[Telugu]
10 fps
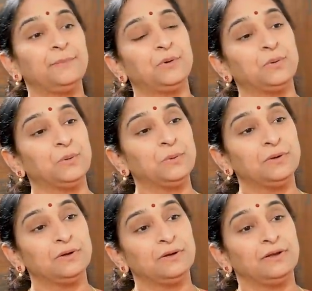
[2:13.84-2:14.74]
ఇప్పుడు
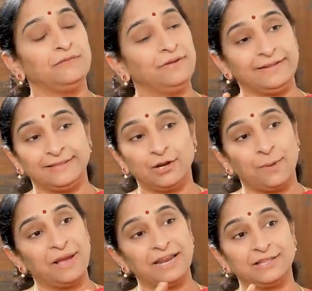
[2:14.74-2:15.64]
వీళ్ళిద్దరు
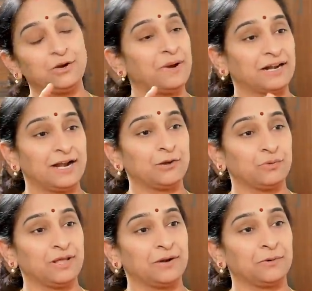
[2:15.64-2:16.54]
మాట్లాడుకున్నారు
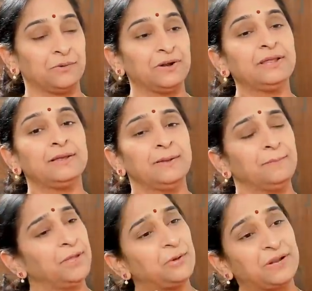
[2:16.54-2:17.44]
మాట్లాడుకున్నారనుకోండి
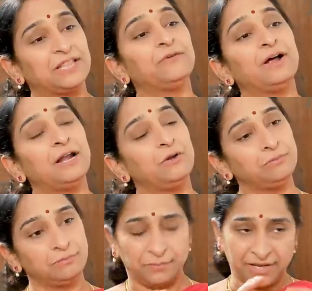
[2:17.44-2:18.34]
మీరు ప్రతి వాళ్ళు
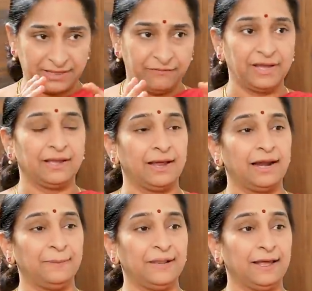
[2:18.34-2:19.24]
ప్రతి వ్య
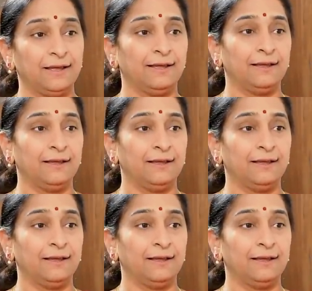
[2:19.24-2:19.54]
ఆడపిల్ల